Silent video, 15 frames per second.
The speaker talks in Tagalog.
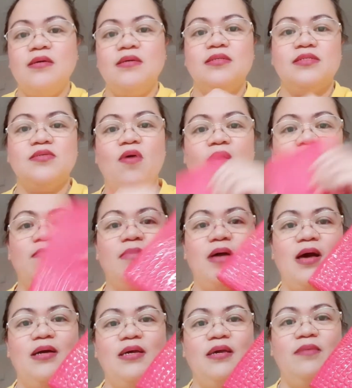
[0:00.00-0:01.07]
So, ang,
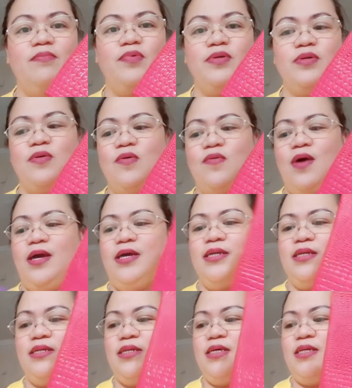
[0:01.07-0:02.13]
ang ipon ko ay
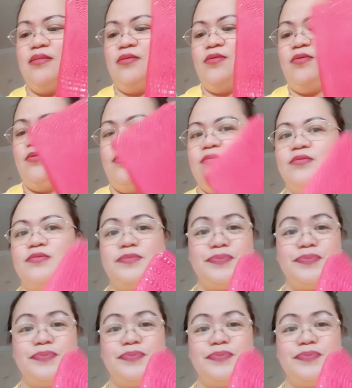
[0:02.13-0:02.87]
nandito.